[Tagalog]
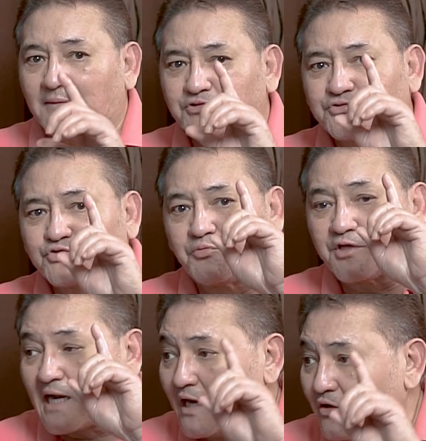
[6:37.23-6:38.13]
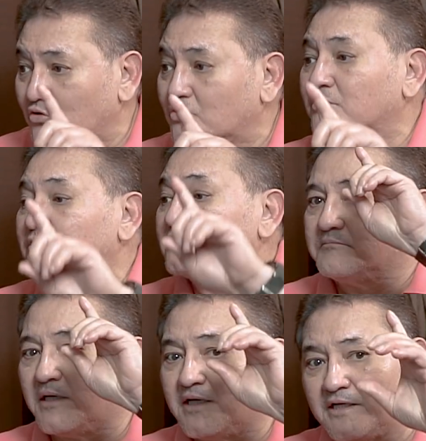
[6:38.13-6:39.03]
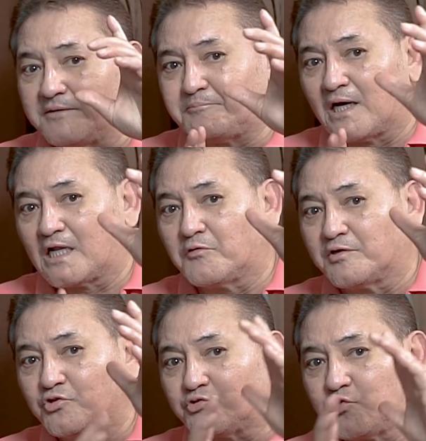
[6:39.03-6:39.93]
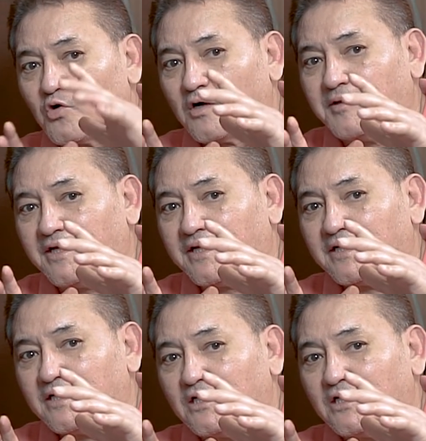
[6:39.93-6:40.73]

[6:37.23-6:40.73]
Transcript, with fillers: Tapos tumira ako. May pangalawang yugto kami.